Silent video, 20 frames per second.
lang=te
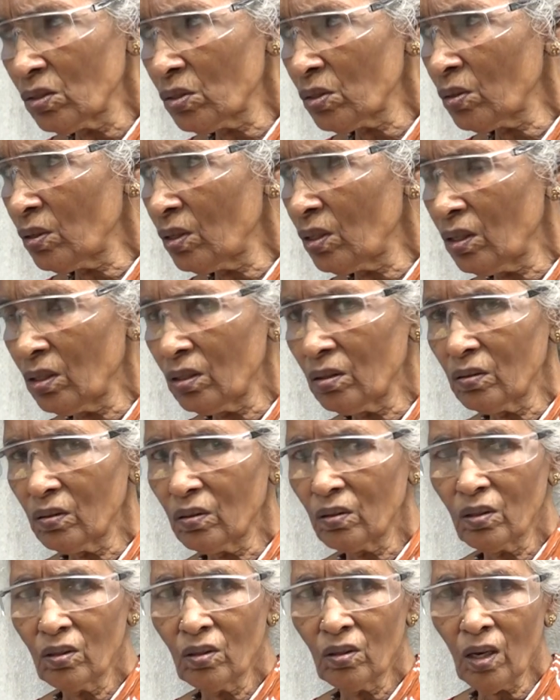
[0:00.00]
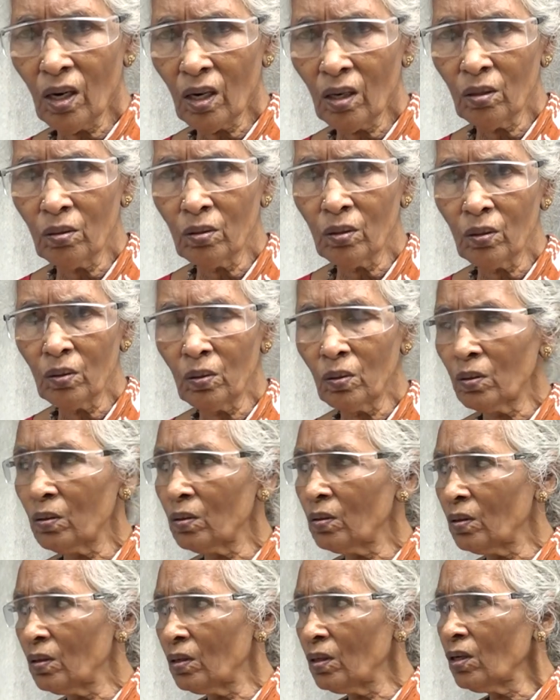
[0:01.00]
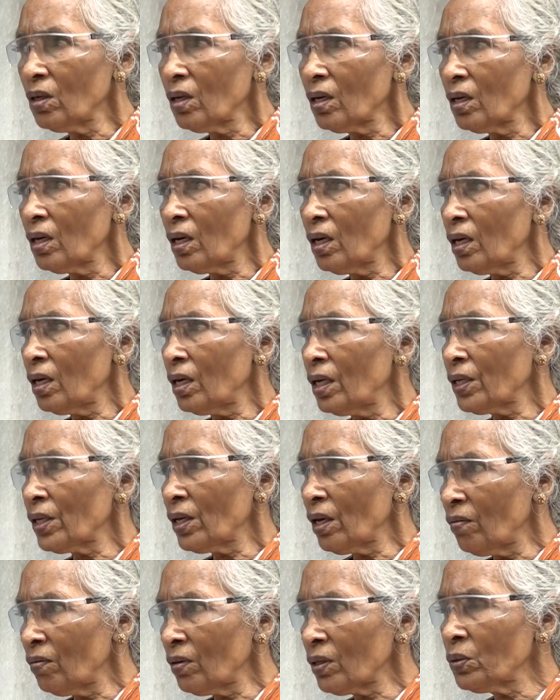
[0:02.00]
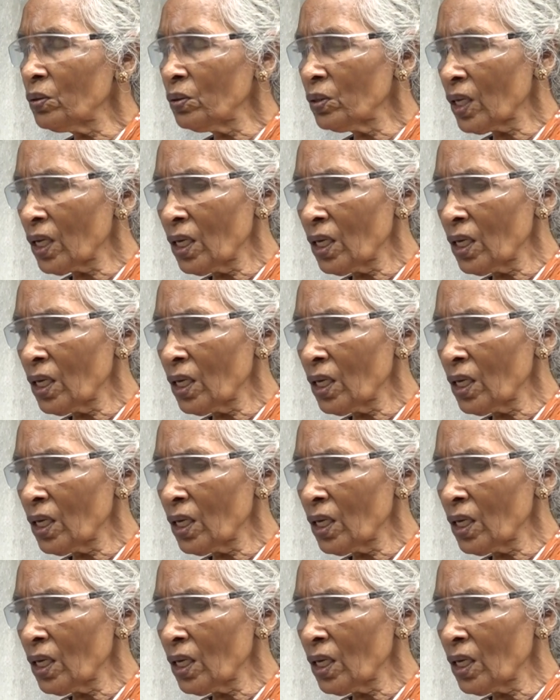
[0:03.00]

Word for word: చూడలేదు వాళ్ళు ఎవరు